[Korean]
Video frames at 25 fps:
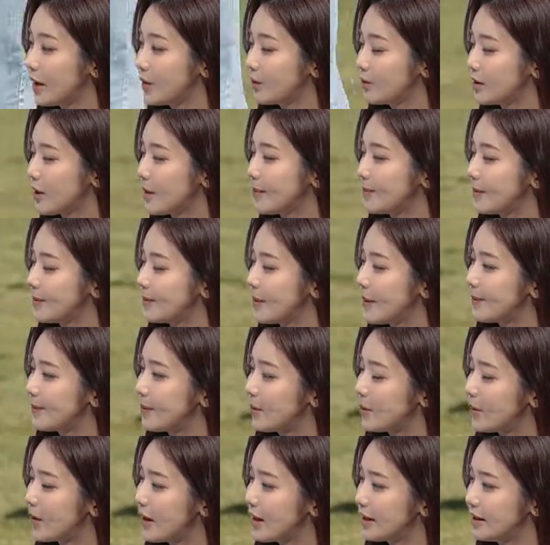대구
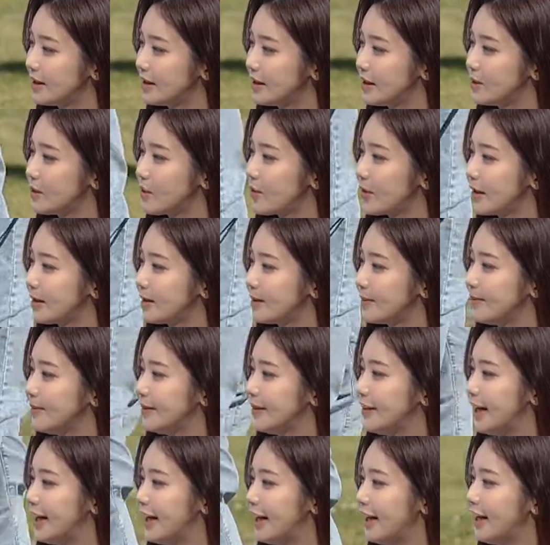33도까지
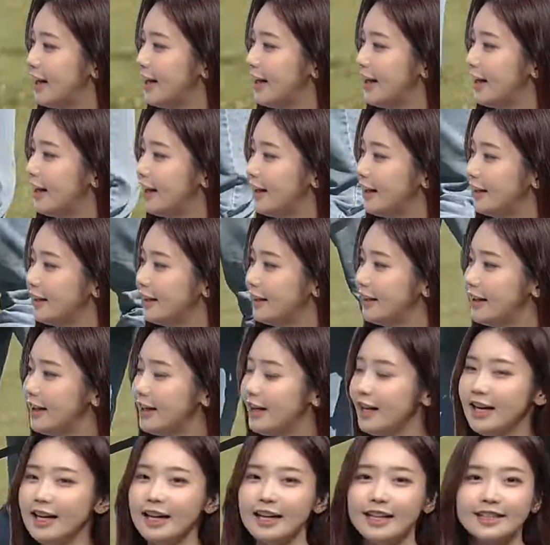치솟겠습니다.
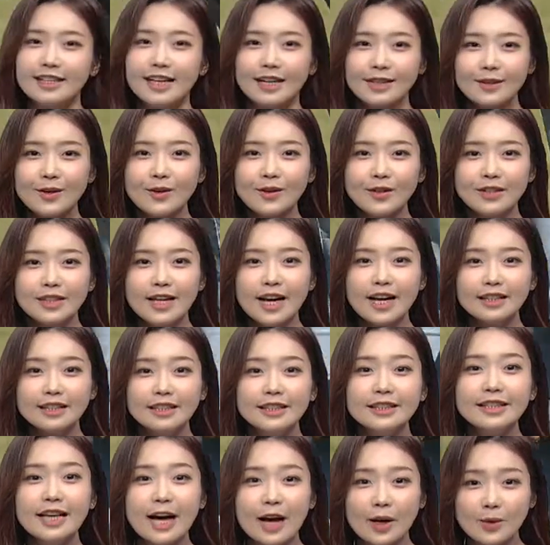작전
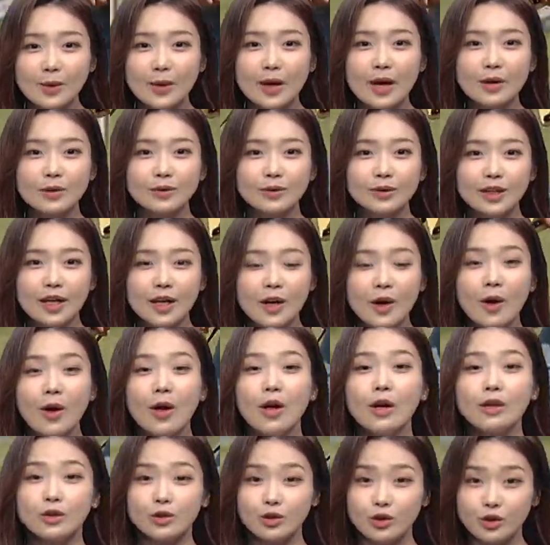기상은 양호하고요.
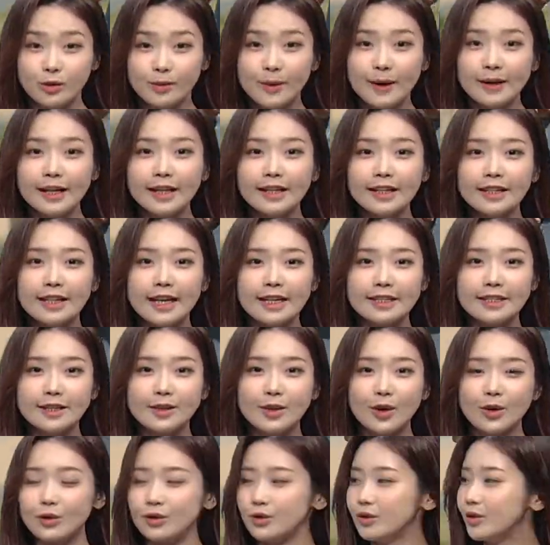주 후반에는 다시
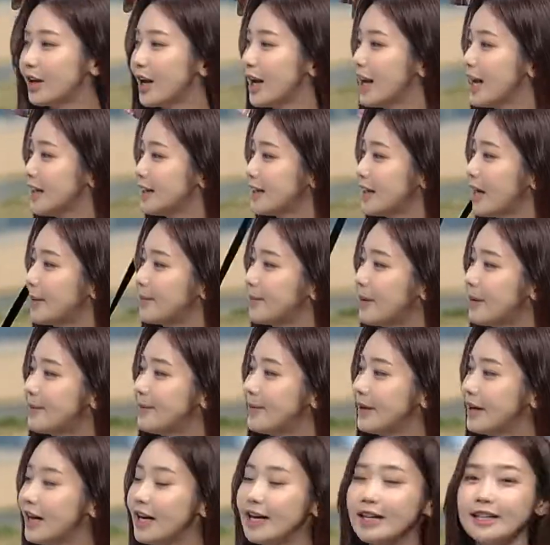전국에
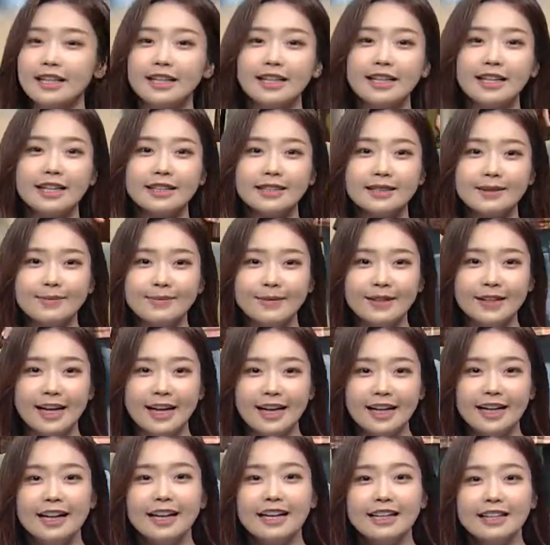장맛비가
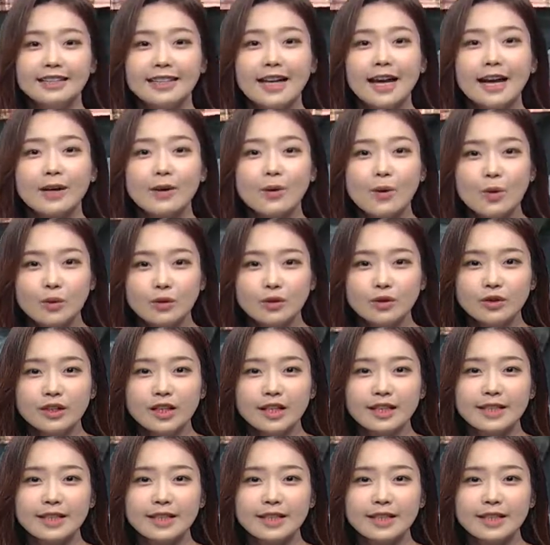내리겠습니다. 이상 공군